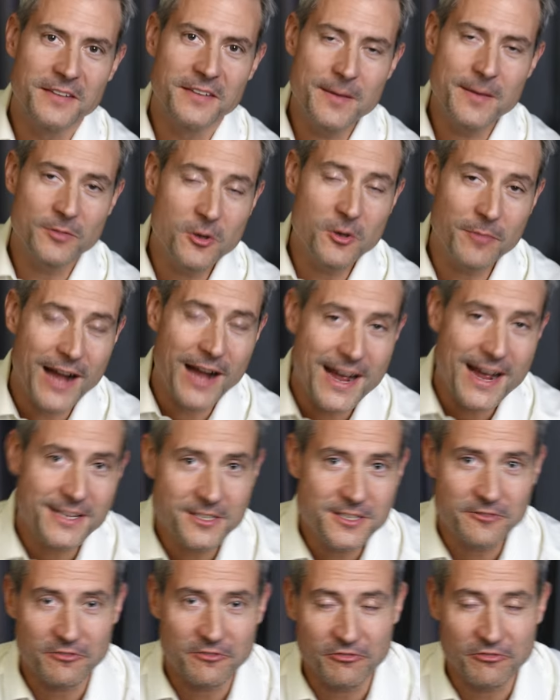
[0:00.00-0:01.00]
Tipp Nummer
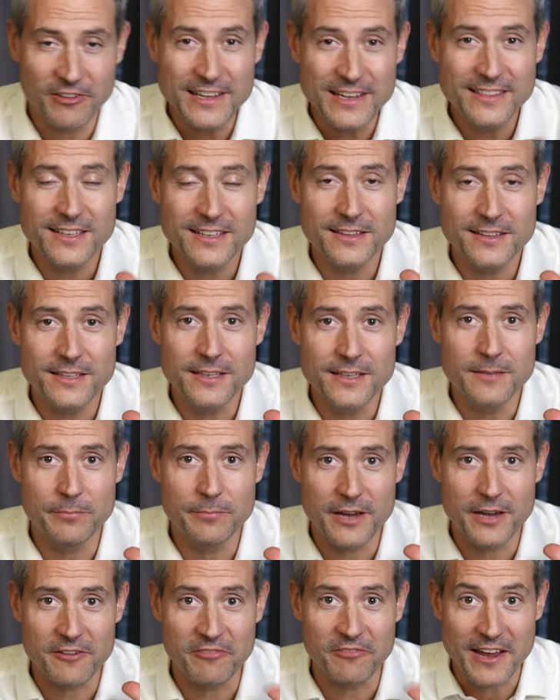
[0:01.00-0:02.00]
1, finde die
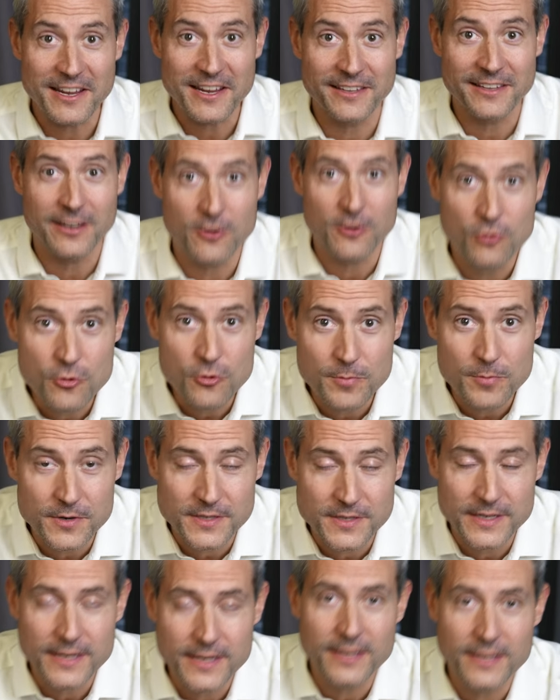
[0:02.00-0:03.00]
perfekte
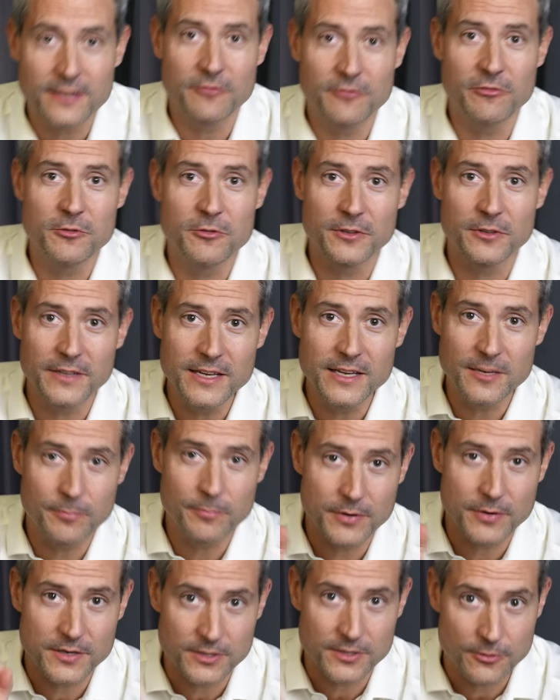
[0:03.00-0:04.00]
Übersicht für dich
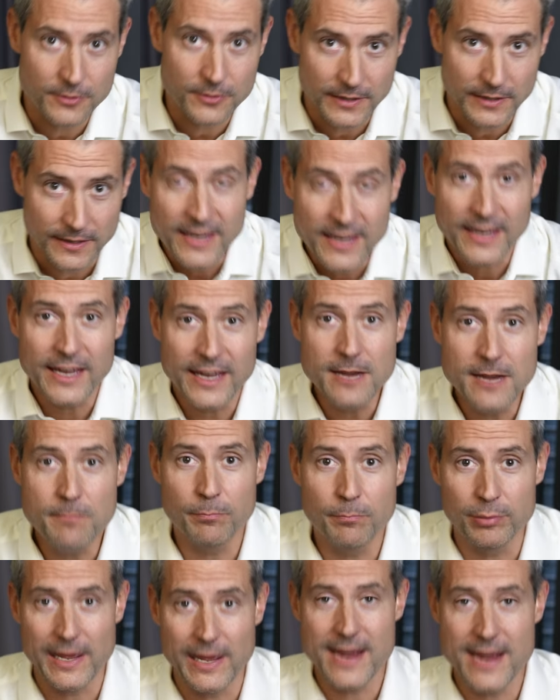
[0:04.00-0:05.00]
persönlich. In
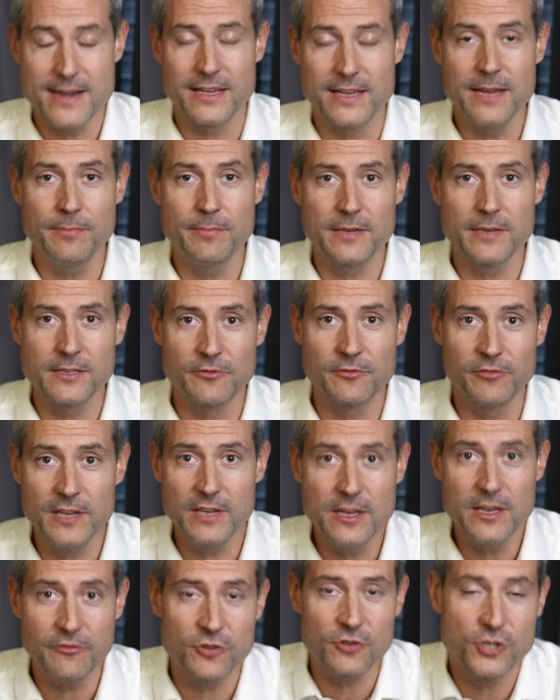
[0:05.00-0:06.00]
Planner gibt es
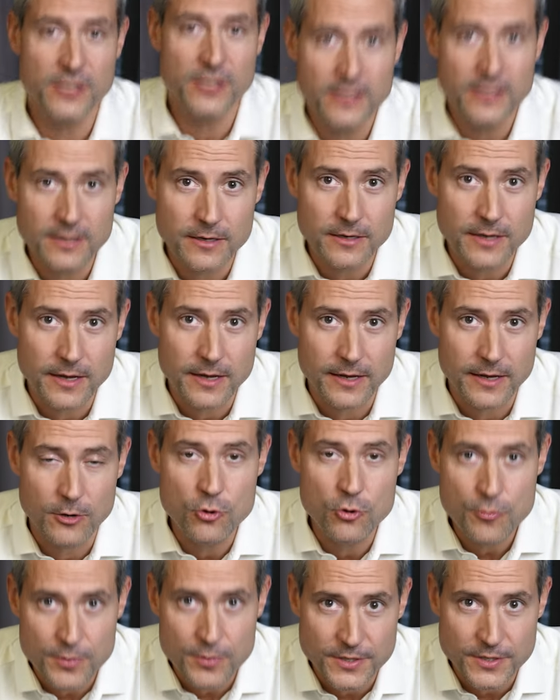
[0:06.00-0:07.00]
vier verschiedene
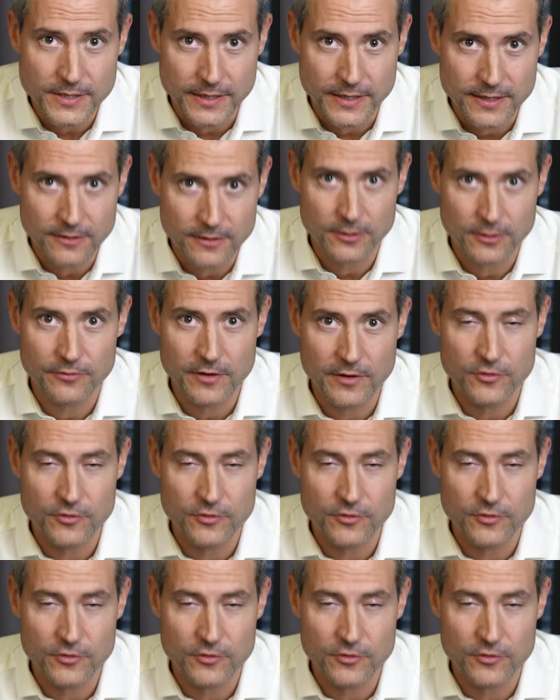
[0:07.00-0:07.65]
Übersichten oder vier